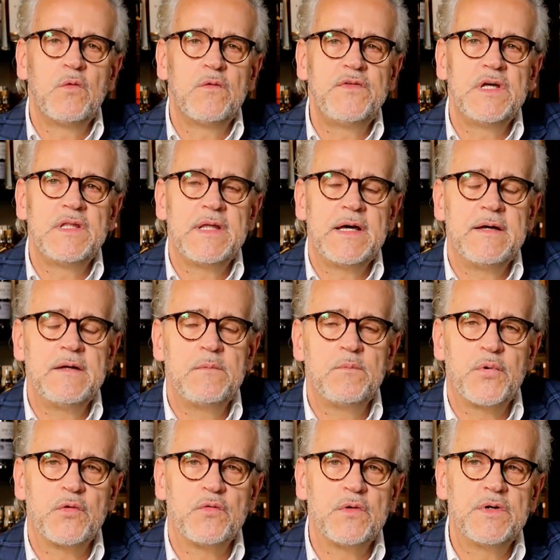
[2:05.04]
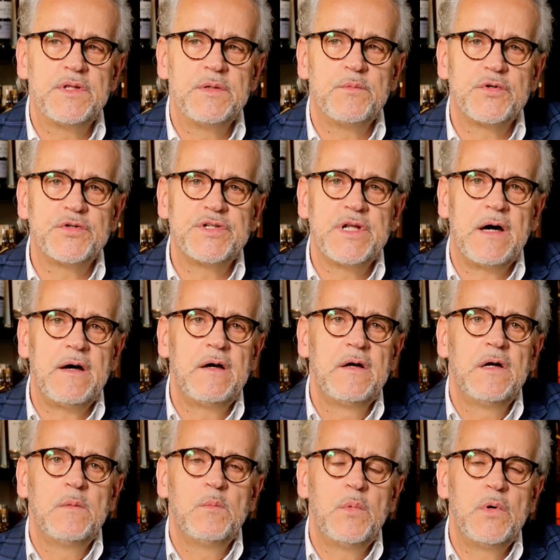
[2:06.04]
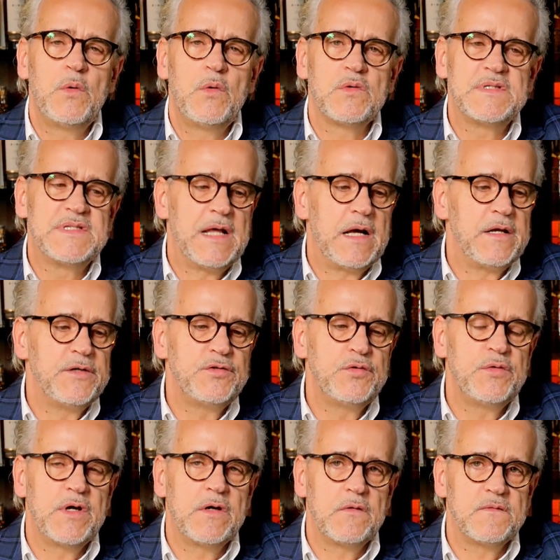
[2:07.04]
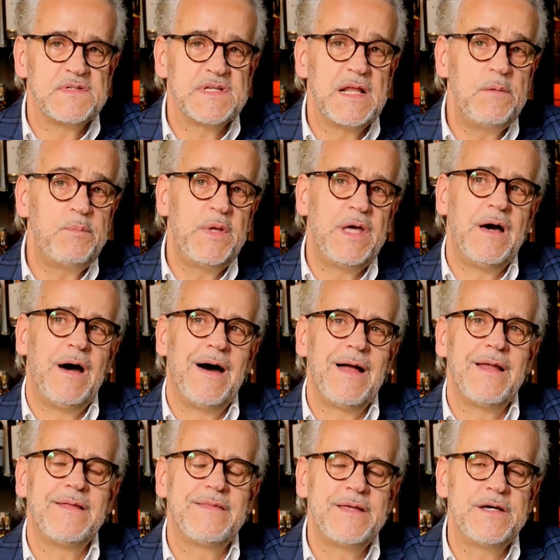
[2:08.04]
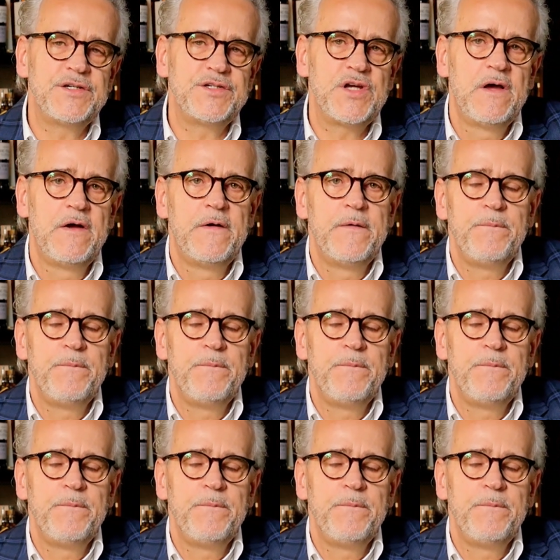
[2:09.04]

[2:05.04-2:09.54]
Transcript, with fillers: głównie te produkty można było znaleźć u niego w sklepie, ale też